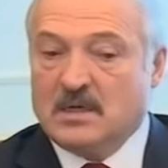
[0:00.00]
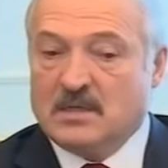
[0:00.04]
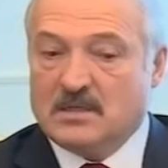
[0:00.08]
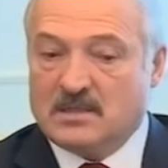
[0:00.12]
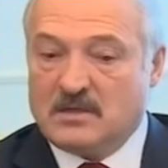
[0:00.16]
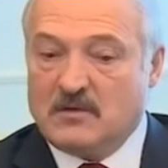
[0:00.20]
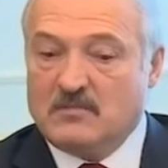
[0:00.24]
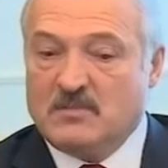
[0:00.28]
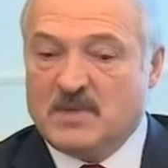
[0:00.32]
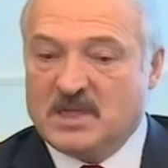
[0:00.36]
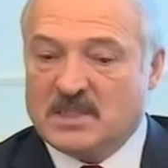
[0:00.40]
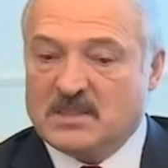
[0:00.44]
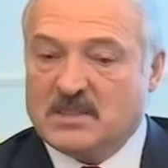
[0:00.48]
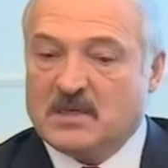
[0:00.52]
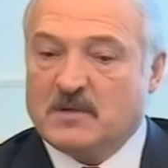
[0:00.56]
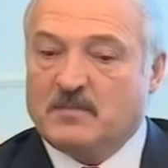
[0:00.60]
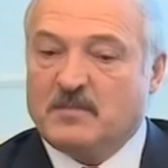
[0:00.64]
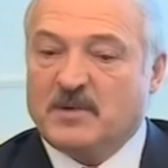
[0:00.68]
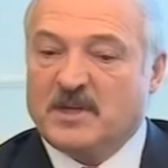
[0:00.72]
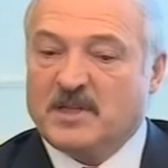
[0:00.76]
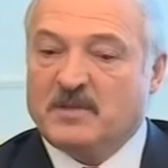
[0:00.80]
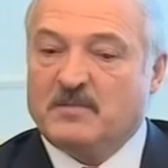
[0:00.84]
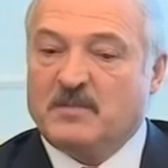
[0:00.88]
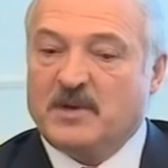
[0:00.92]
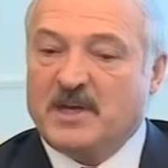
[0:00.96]
совместных
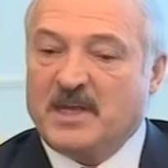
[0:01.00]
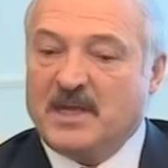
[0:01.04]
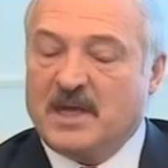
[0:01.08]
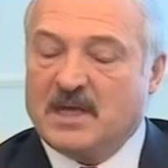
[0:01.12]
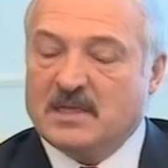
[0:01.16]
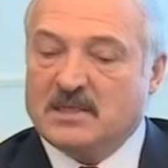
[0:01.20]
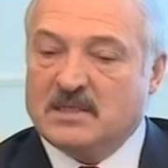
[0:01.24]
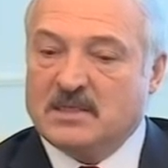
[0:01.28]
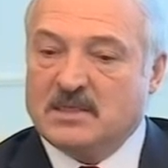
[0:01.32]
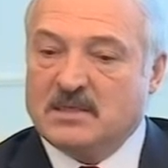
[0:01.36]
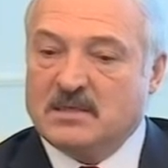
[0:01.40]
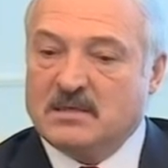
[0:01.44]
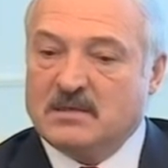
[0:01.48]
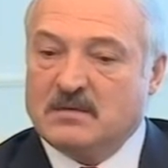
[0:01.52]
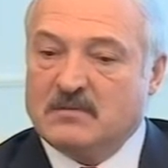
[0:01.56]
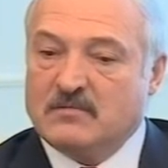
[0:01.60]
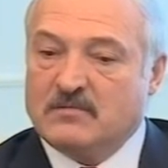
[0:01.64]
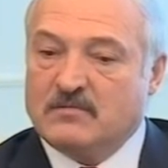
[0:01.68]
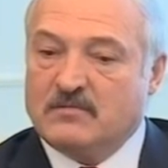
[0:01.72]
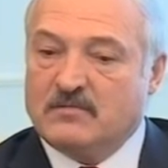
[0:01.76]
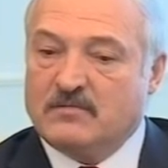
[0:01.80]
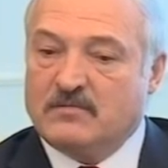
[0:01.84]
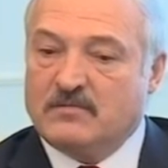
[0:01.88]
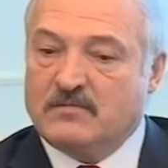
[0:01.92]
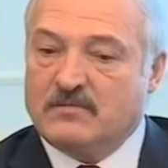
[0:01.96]
предприятий
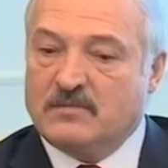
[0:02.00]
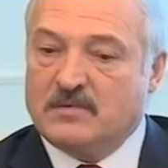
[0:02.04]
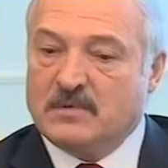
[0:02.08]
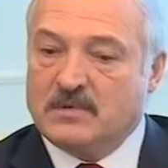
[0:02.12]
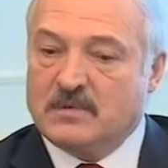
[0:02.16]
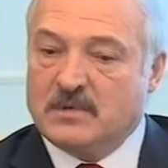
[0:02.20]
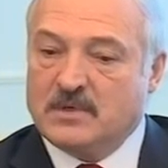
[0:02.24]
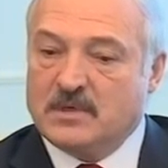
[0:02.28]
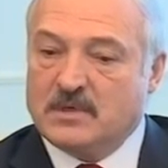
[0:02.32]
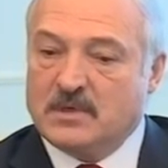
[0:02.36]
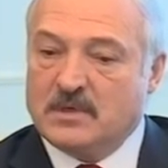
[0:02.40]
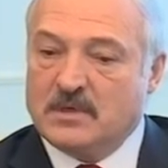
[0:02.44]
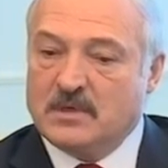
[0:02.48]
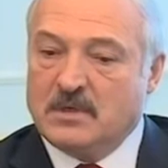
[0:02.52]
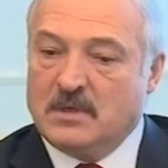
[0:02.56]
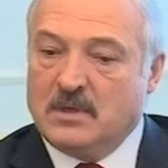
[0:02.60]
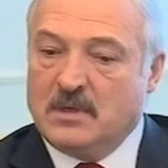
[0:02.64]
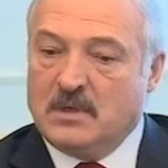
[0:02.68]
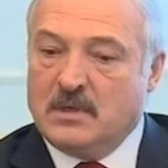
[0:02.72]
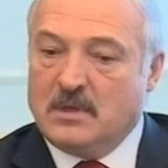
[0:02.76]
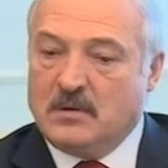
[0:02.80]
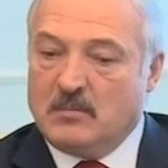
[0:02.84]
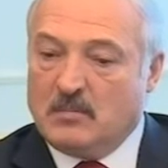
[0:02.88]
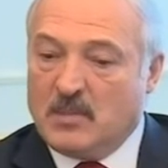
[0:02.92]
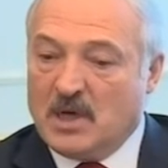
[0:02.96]
в
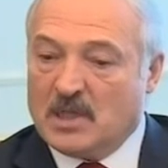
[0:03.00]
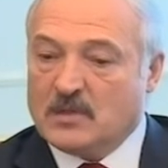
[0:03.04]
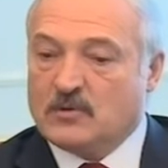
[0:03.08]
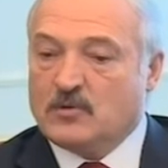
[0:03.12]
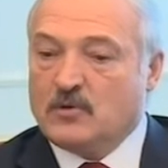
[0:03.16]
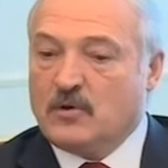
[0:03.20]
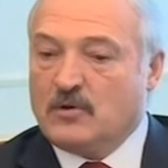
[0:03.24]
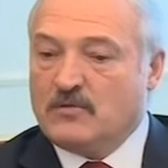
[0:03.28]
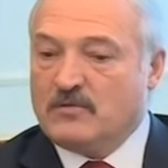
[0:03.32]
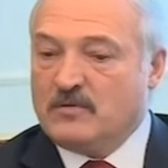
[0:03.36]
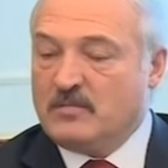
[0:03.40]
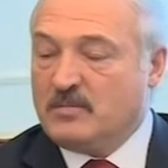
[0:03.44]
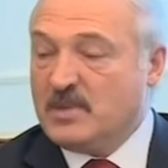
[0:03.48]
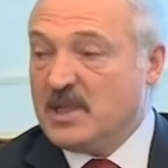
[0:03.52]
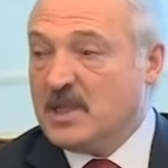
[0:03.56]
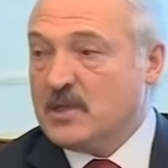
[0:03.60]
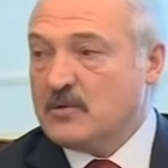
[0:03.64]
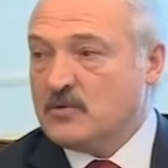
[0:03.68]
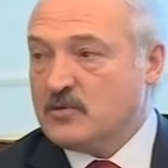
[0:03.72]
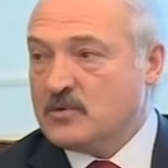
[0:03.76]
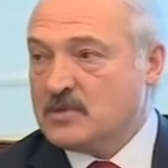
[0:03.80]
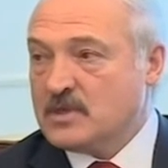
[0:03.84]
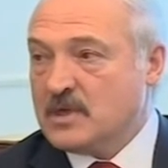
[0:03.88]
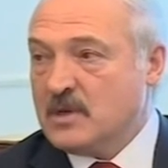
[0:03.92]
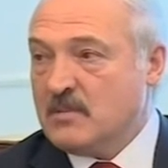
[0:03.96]
Молдове,
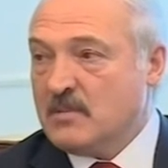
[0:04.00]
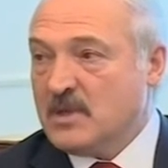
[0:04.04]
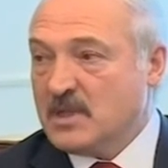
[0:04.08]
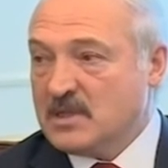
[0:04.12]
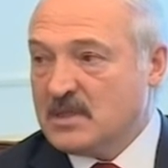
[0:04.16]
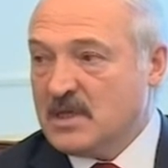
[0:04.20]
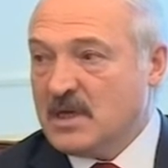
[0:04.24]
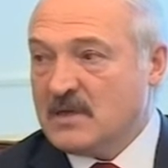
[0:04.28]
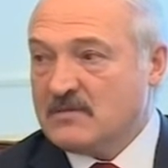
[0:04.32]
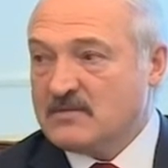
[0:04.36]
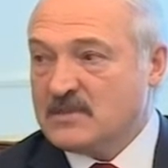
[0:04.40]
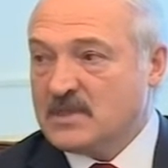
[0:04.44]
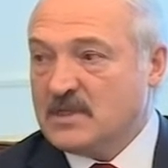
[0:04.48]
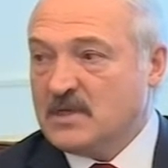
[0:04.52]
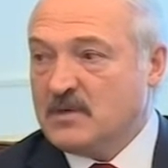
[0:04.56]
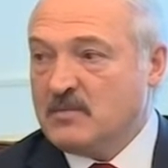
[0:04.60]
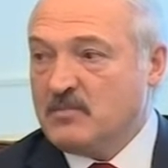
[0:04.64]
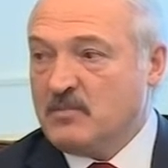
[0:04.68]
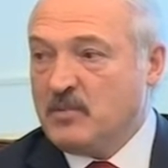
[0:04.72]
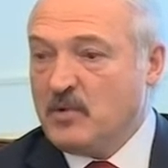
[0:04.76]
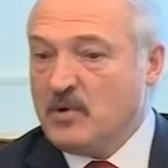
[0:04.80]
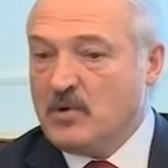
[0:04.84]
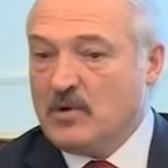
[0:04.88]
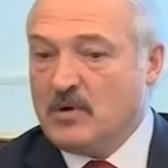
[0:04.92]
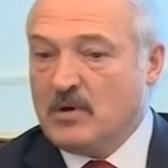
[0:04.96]
белорусско-молдавских
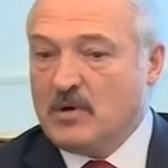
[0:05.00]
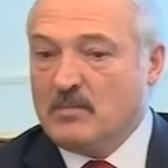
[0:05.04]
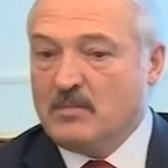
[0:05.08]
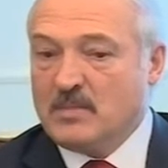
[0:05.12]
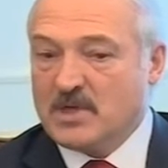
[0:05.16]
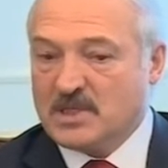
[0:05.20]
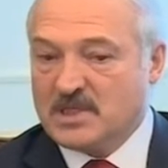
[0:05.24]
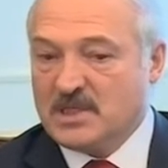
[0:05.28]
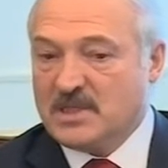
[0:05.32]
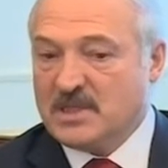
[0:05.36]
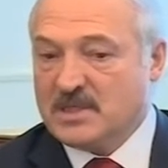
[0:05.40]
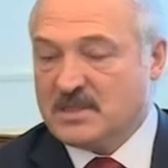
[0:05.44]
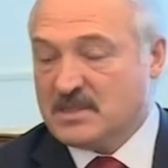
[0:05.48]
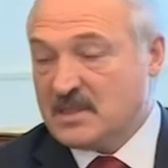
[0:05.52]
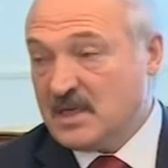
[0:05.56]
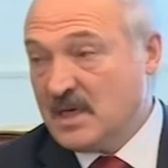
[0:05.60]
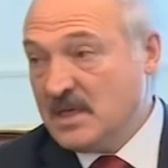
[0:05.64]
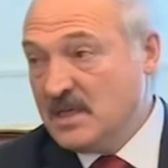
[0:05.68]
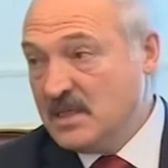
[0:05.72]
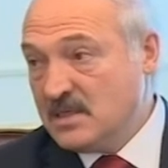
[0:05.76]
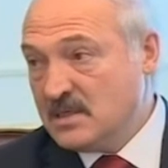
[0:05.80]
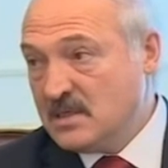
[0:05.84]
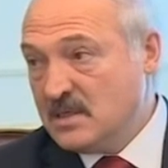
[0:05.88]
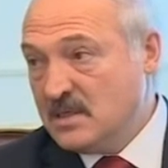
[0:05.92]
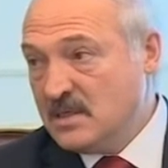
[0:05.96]
по
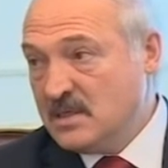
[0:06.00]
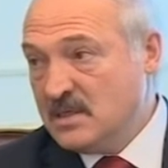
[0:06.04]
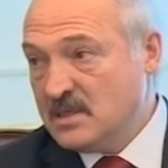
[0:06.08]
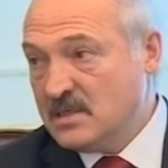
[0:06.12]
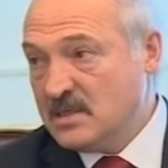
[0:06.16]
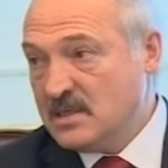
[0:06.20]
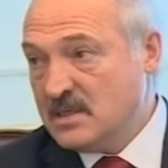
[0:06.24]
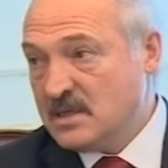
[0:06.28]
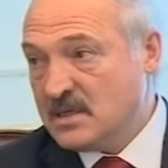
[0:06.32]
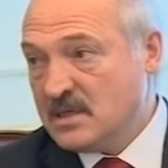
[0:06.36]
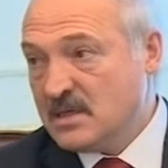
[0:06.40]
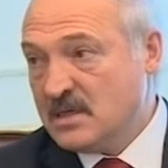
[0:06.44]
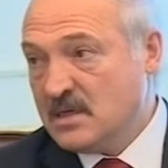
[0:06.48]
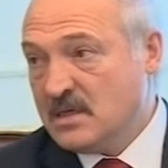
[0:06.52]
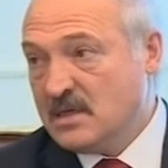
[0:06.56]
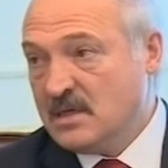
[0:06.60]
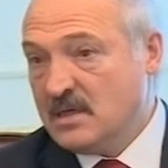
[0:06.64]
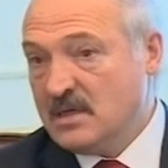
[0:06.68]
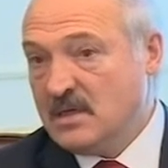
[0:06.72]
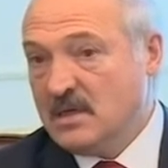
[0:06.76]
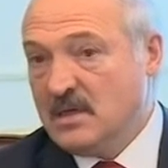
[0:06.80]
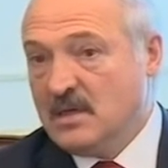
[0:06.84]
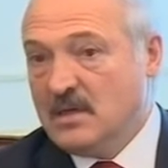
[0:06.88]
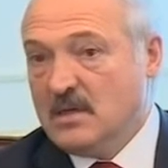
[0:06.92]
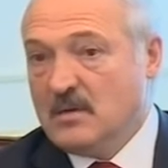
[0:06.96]
машиностроительной технике,